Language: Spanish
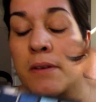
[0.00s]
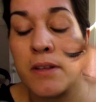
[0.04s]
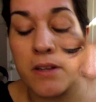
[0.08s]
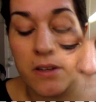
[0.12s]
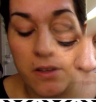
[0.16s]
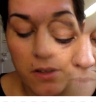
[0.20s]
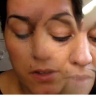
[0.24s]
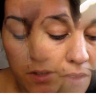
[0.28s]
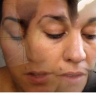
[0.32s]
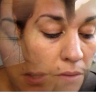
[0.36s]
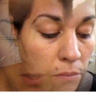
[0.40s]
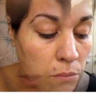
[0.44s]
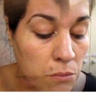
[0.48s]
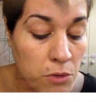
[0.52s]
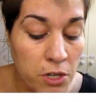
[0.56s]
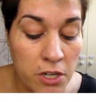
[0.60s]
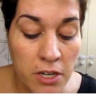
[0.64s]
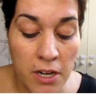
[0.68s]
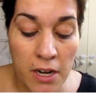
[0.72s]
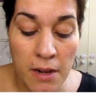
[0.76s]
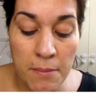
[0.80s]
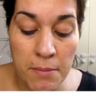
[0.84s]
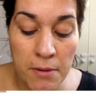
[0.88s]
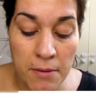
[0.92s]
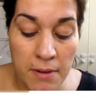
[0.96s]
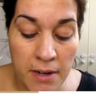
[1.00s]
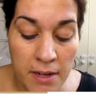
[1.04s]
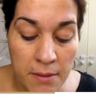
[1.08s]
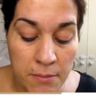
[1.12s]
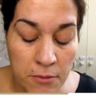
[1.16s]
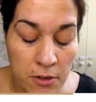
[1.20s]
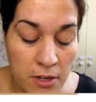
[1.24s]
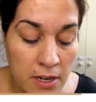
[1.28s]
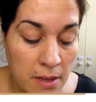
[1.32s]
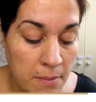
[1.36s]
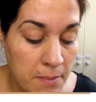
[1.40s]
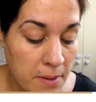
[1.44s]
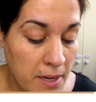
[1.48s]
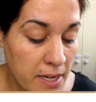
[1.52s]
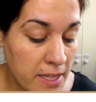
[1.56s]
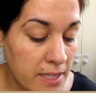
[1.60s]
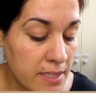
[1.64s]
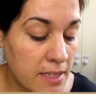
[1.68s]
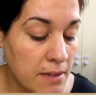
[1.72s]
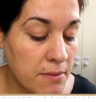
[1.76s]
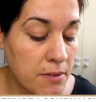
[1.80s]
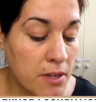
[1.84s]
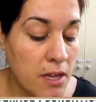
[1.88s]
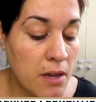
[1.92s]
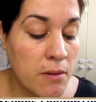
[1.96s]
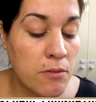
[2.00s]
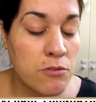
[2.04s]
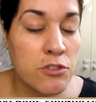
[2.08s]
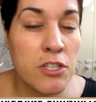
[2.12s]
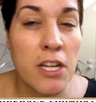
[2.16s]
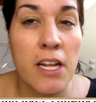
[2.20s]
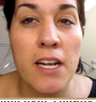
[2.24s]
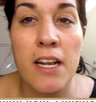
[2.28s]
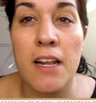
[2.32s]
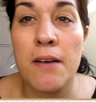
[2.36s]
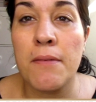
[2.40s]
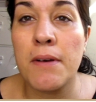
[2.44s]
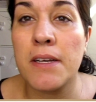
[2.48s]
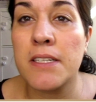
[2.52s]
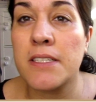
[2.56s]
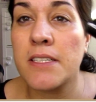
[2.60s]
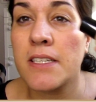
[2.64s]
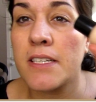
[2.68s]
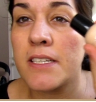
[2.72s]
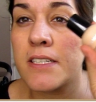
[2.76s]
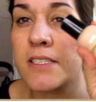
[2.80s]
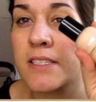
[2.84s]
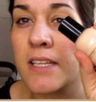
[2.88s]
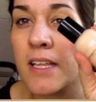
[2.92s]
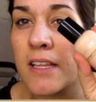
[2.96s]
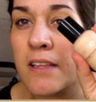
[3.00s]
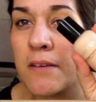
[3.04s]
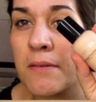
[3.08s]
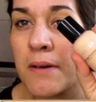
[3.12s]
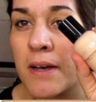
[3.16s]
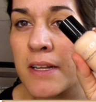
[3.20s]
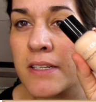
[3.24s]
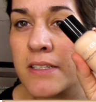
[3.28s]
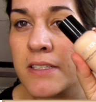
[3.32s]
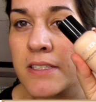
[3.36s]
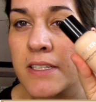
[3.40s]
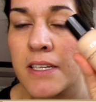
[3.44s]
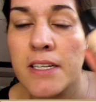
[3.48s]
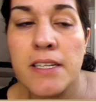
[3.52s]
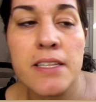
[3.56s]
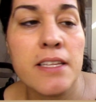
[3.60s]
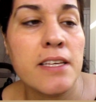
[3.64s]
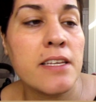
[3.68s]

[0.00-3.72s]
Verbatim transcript: ver. Bueno, ahora probaremos la paleta, voy a usar la base esta de Banser,